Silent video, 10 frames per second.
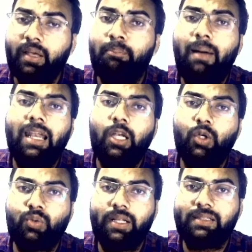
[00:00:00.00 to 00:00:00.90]
मान लो
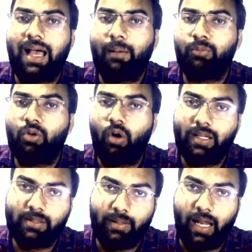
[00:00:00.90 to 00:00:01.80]
स्टूडेंट्स आपको
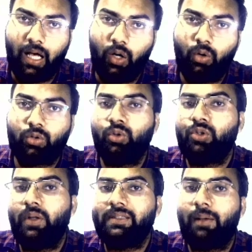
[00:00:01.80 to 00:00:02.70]
कॉलेज मिला तो
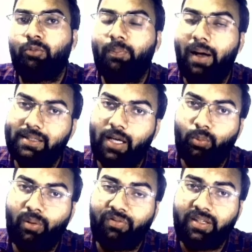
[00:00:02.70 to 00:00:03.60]
स्टूडेंट्स आपको पाँच हज़ार
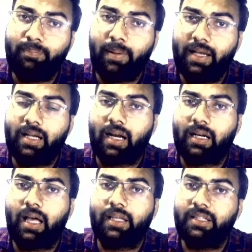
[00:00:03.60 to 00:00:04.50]
रुपये फ़ी पे
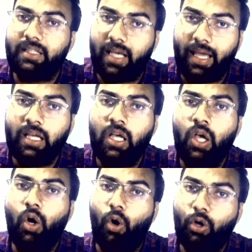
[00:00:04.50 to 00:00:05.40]
करना ही है
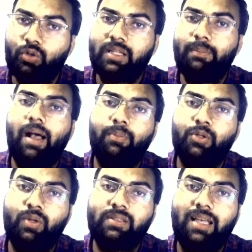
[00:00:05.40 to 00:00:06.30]
और उसके बाद में
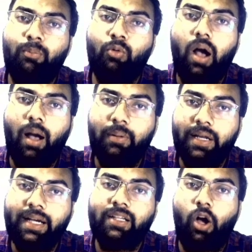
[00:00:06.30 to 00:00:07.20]
स्टूडेंट्स आपको
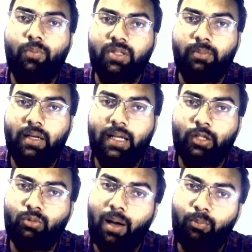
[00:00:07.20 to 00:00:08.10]
अपग्रेड का ऑप्शन मिलेगा
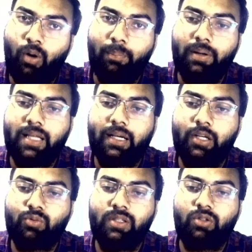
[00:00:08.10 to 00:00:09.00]
तो आप वहां पर जाकर
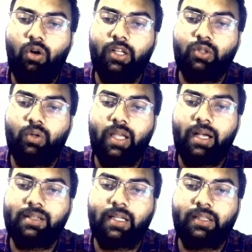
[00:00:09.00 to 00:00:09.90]
स्टूडेंट्स कॉलेज को क्या
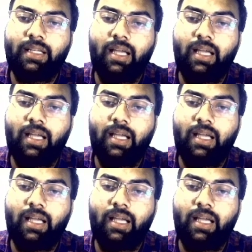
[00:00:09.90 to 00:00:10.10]
कर सकते हैं